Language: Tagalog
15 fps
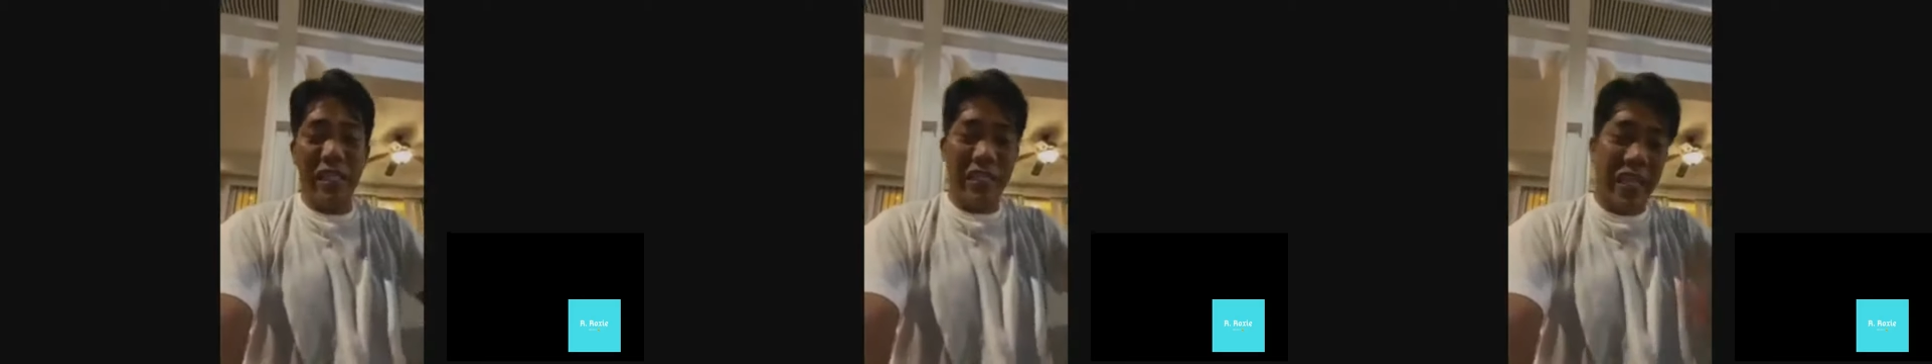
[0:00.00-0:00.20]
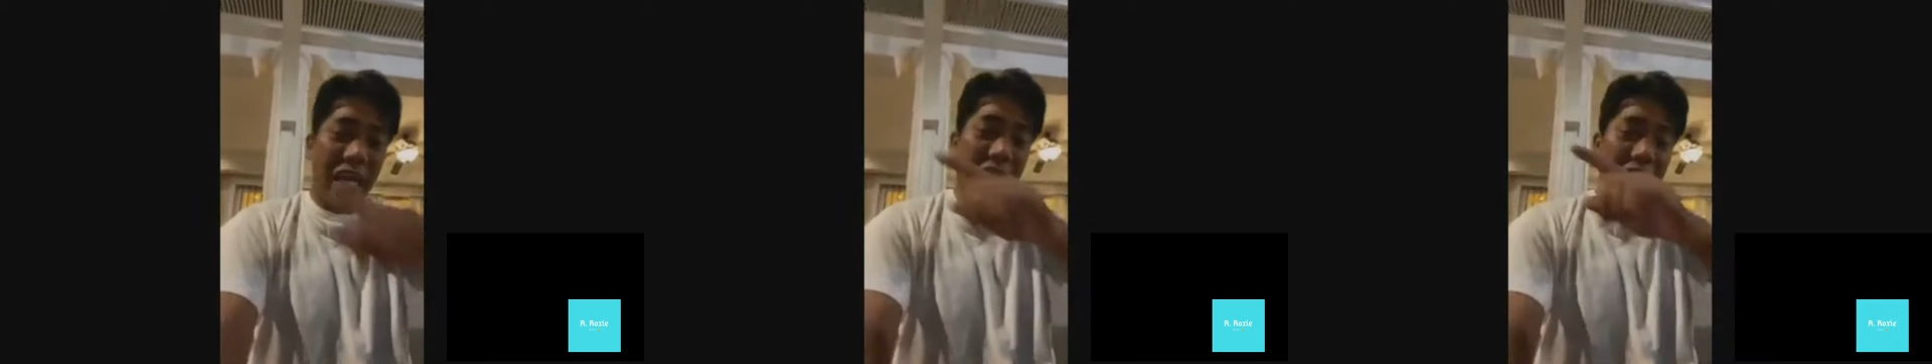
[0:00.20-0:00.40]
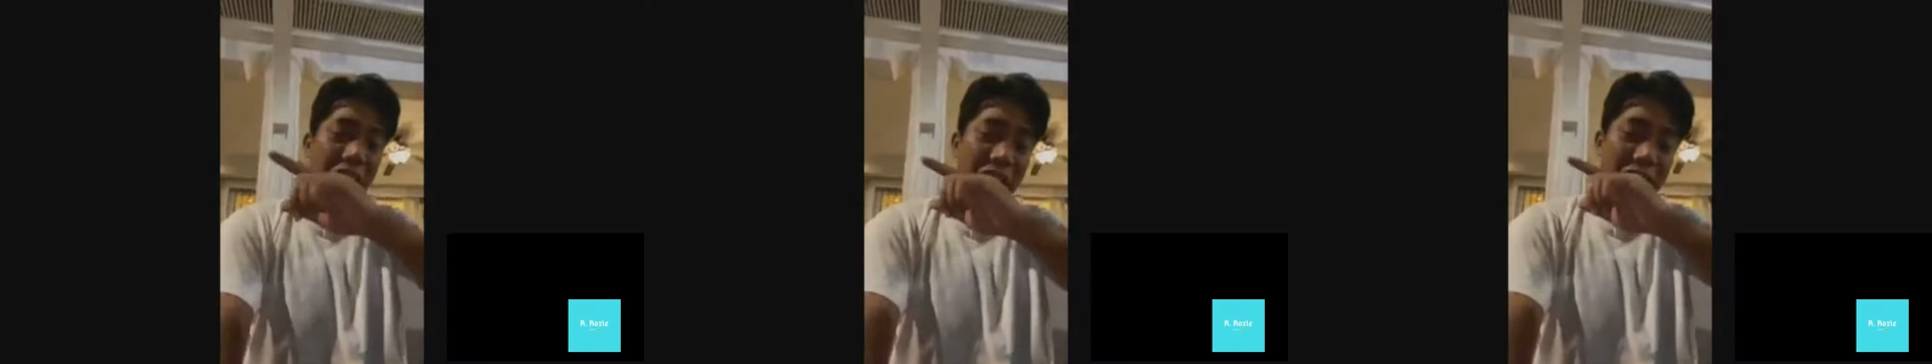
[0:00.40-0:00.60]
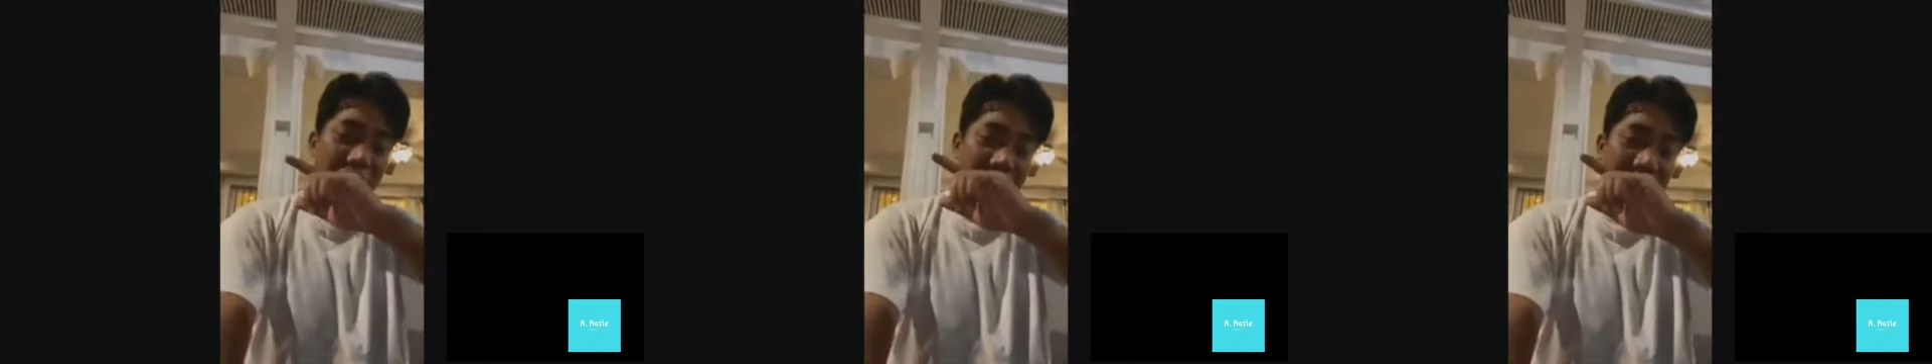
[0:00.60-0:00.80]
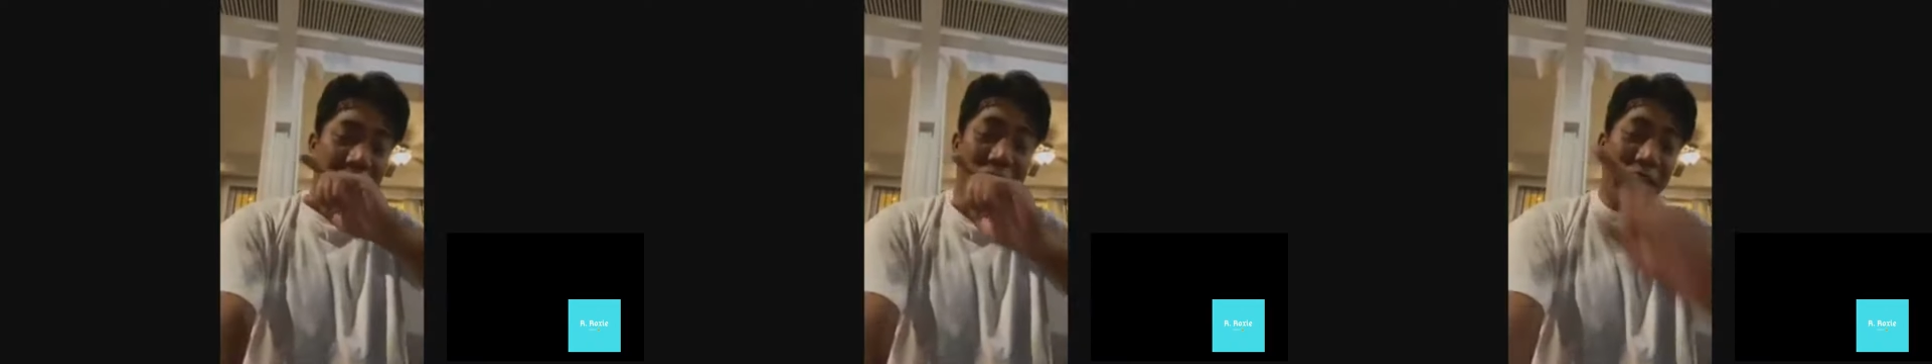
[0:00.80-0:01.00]
Isang
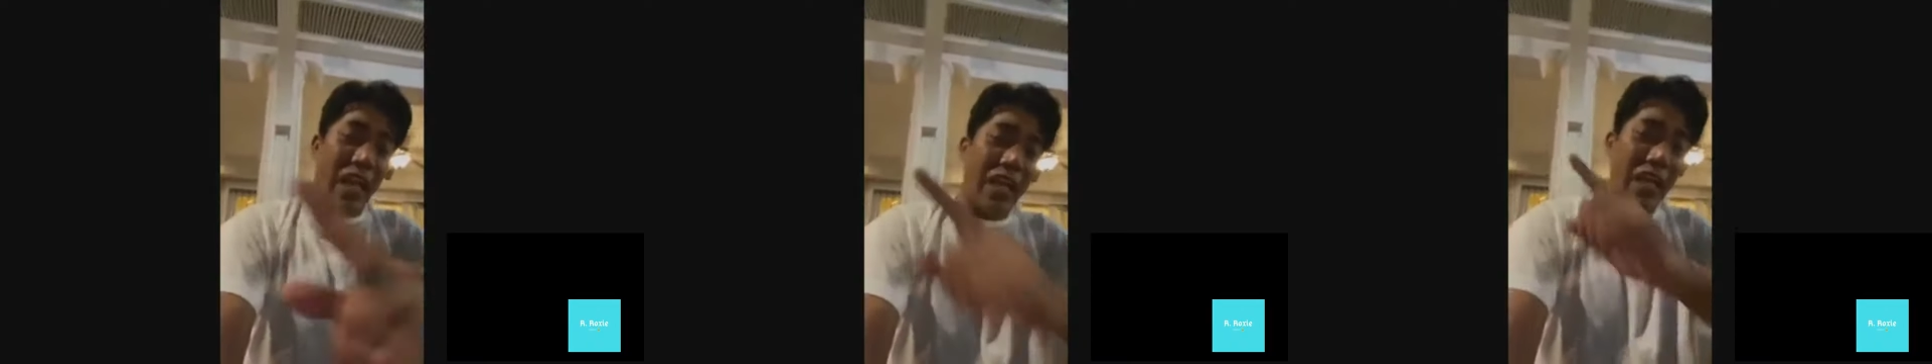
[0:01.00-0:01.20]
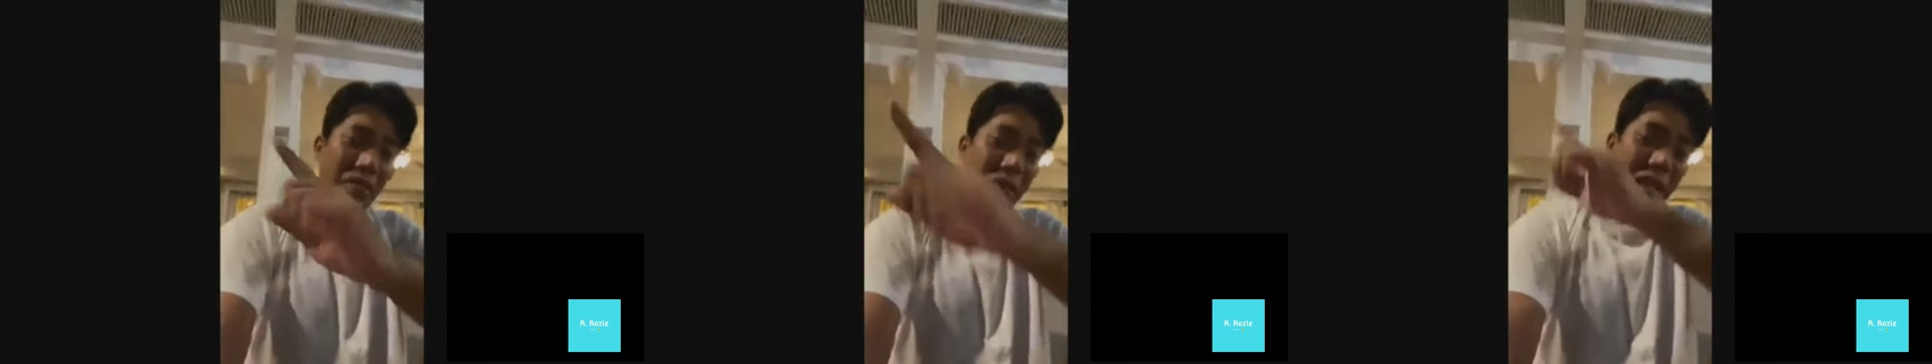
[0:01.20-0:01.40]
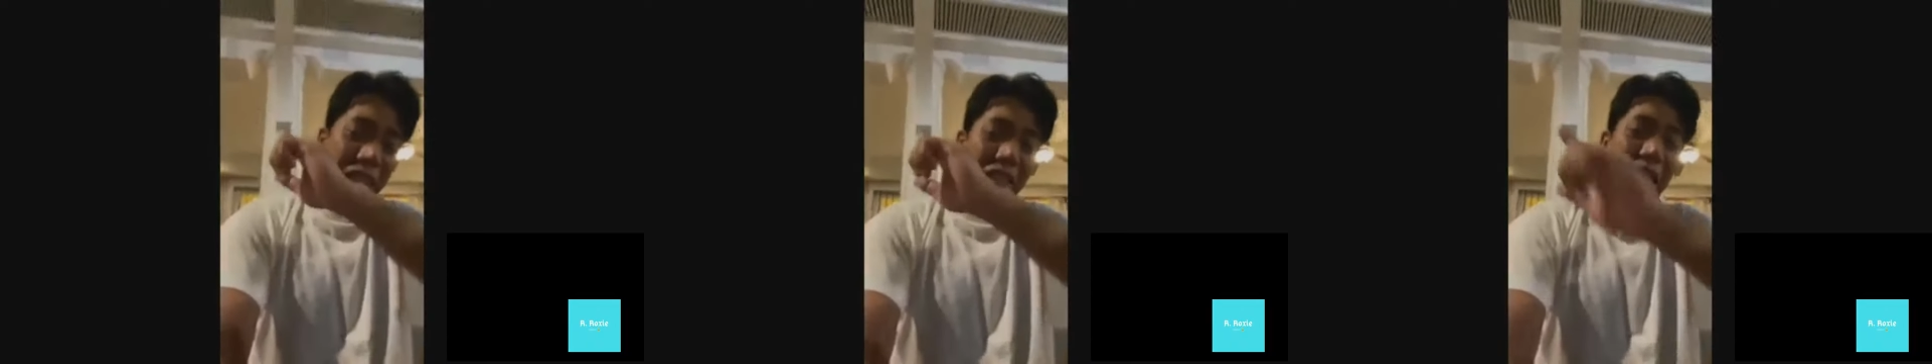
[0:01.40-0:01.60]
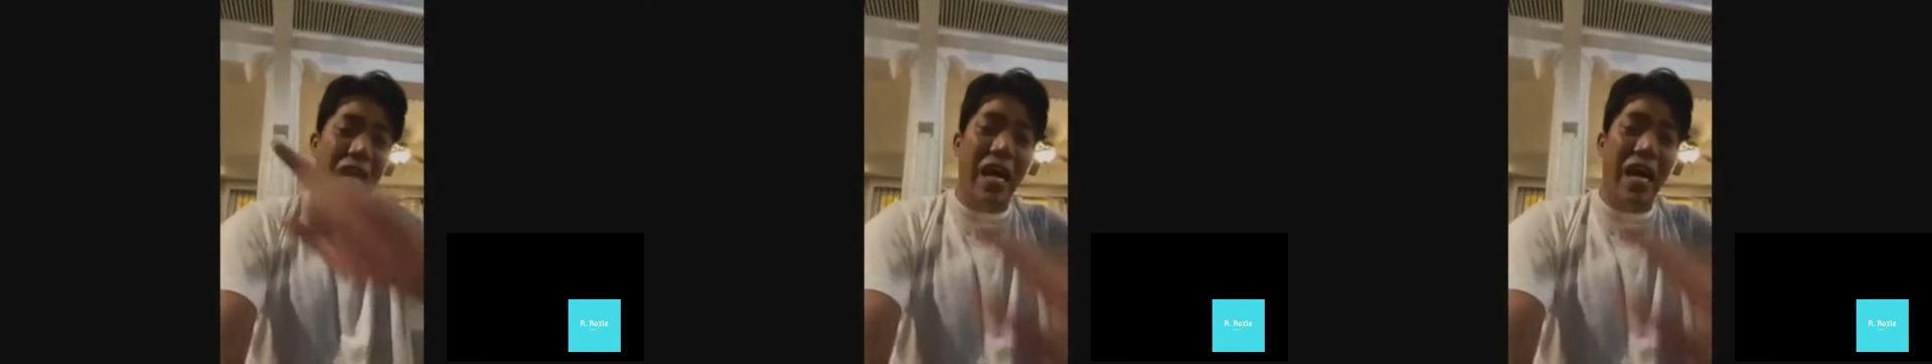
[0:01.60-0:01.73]
Isang truck na bigas